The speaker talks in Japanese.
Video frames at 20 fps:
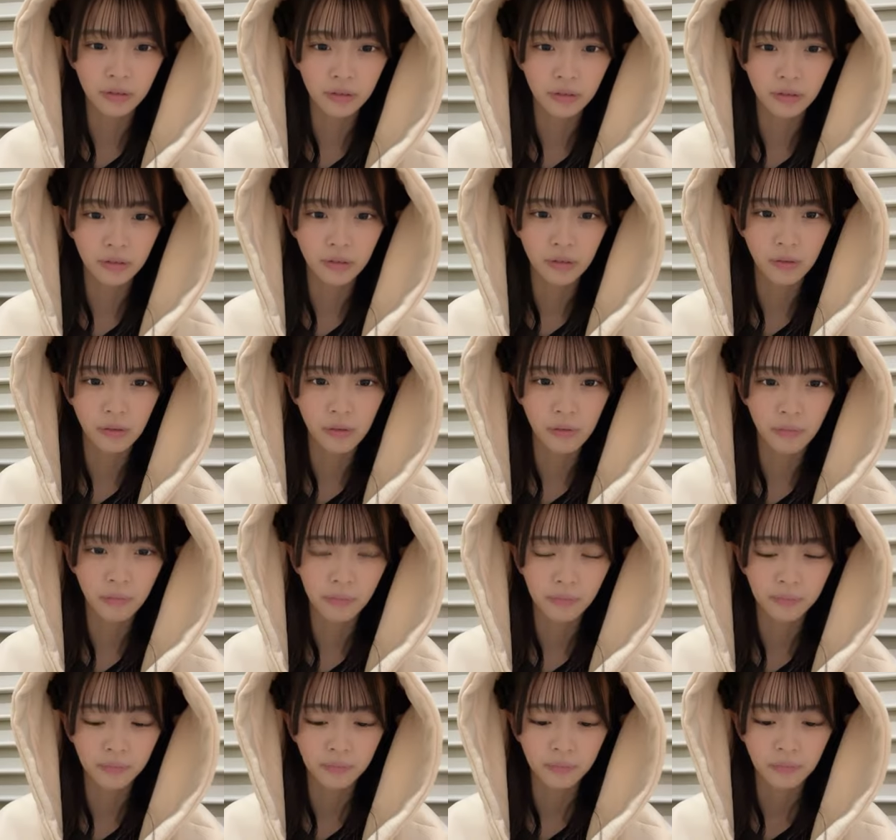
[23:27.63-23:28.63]
種類の
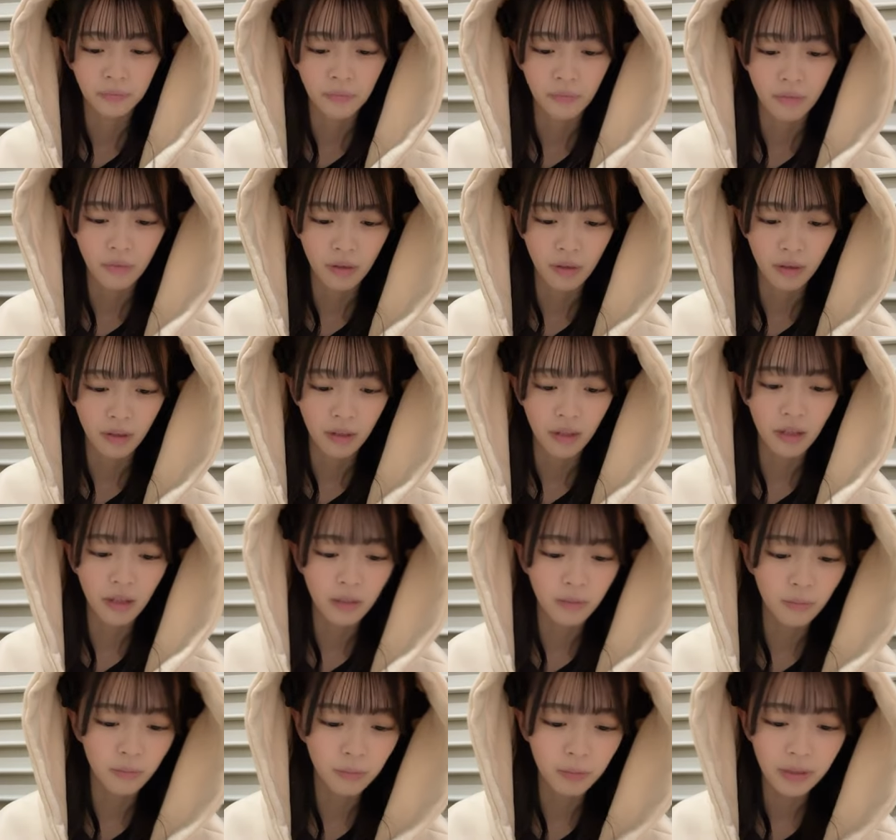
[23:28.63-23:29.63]
え
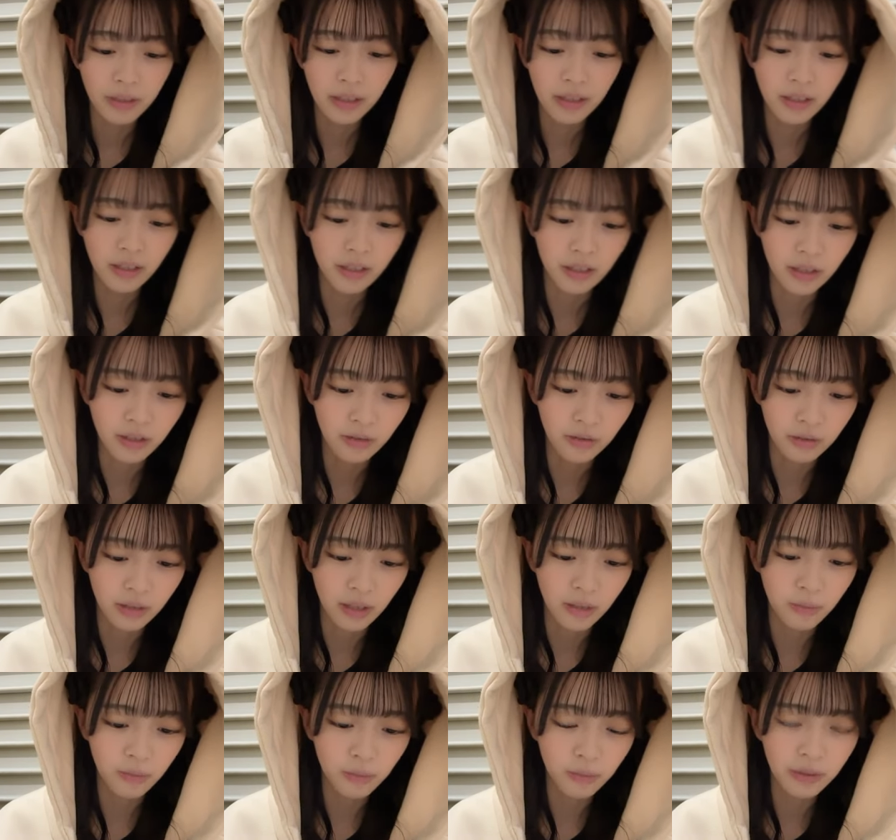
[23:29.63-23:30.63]
MBTI ですよね
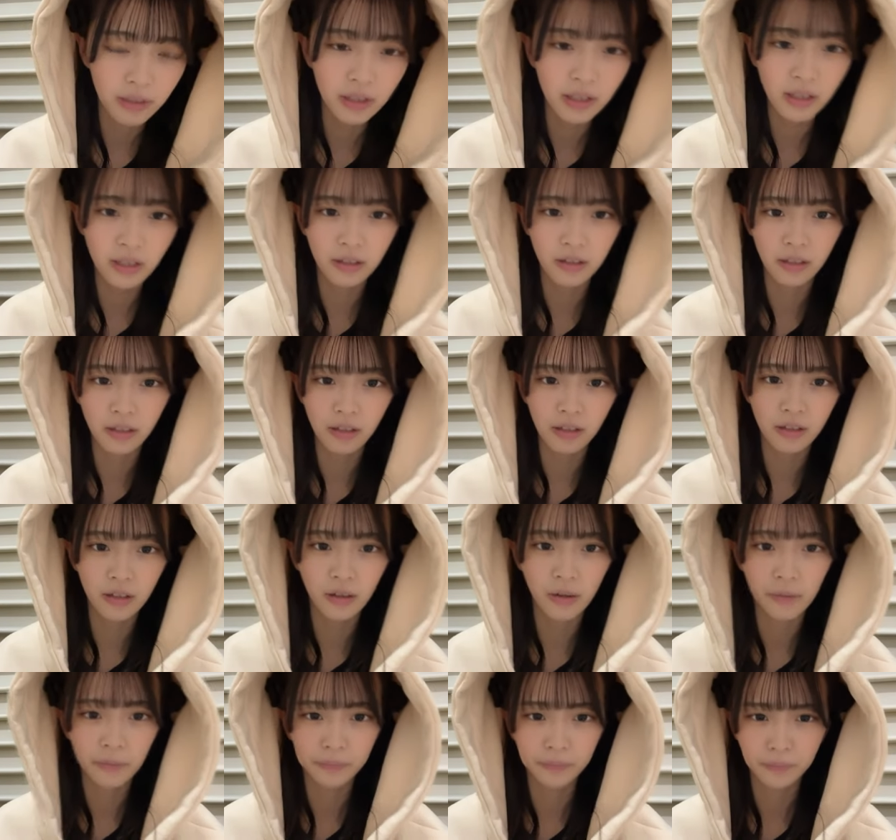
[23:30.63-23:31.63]
MBTI 何か、う
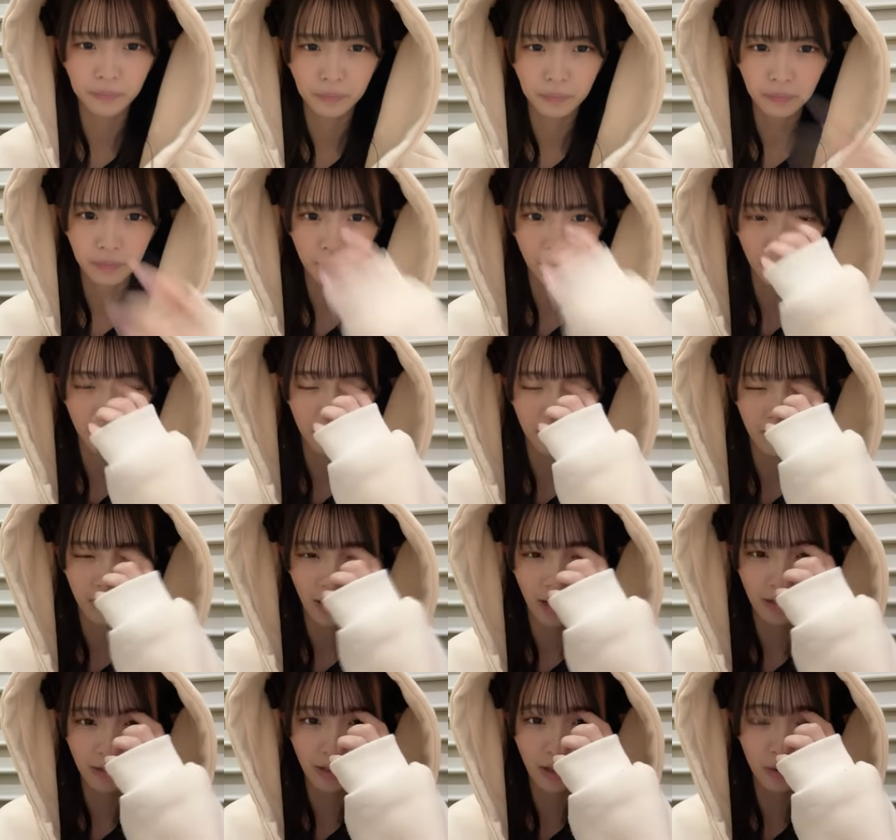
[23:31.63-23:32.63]
ん、
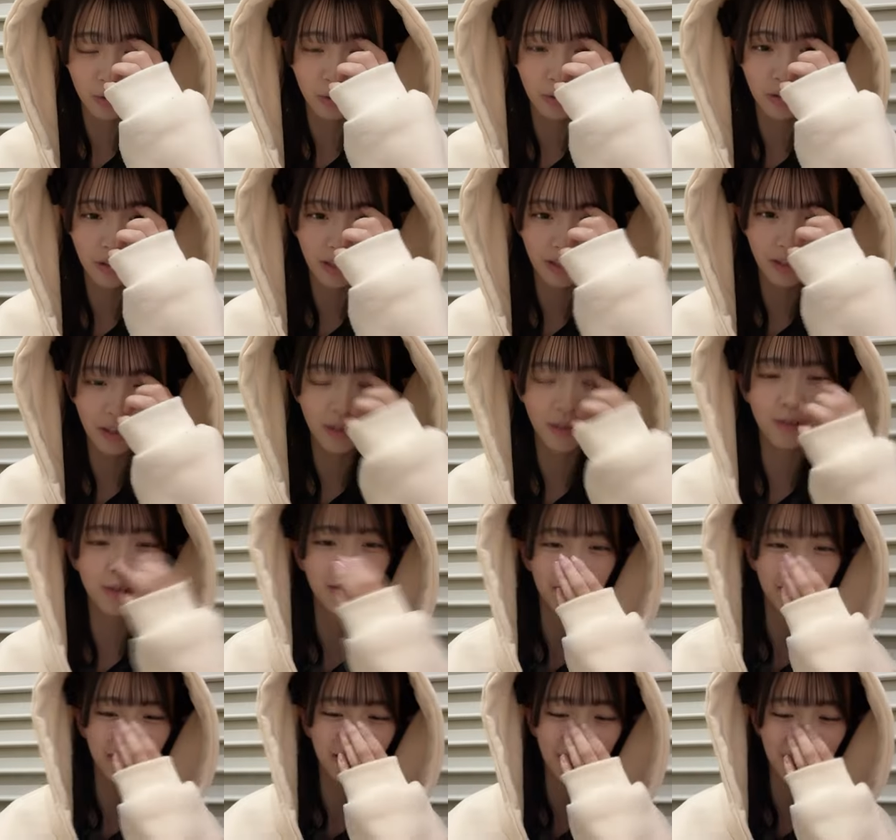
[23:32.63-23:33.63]
あ桜だお
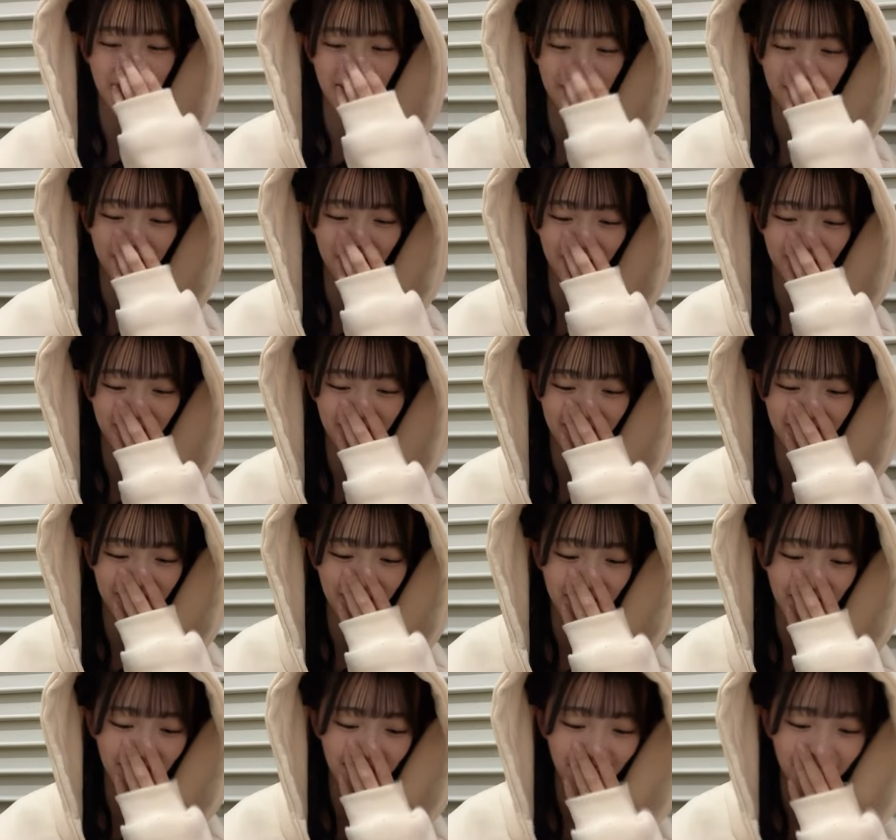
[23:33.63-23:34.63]
いいやん
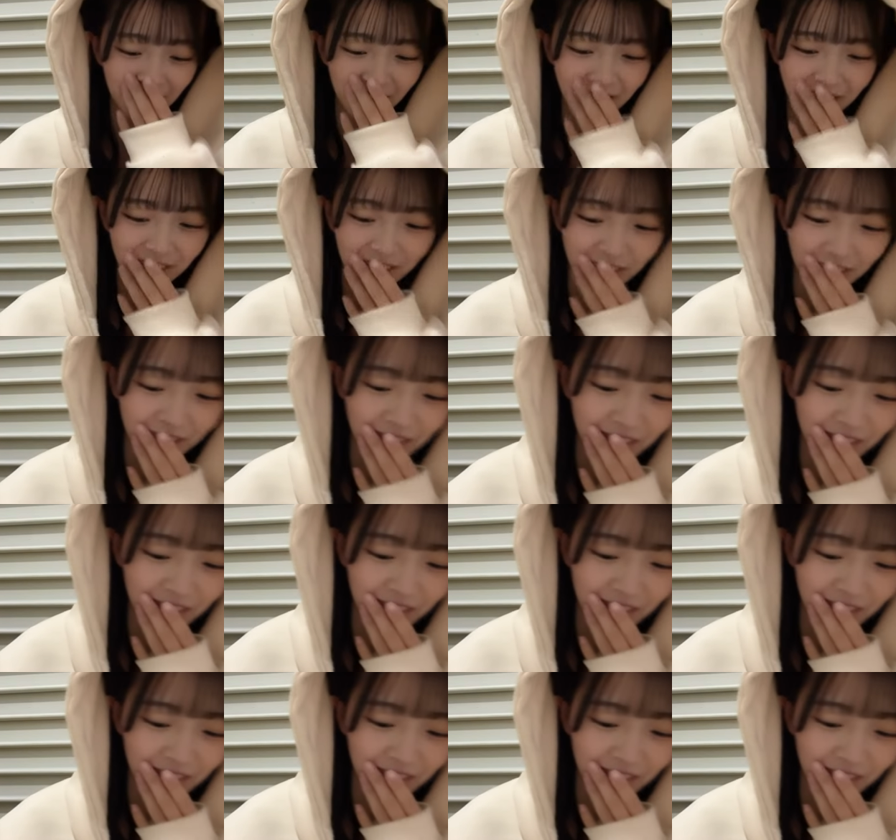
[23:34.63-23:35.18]
確かに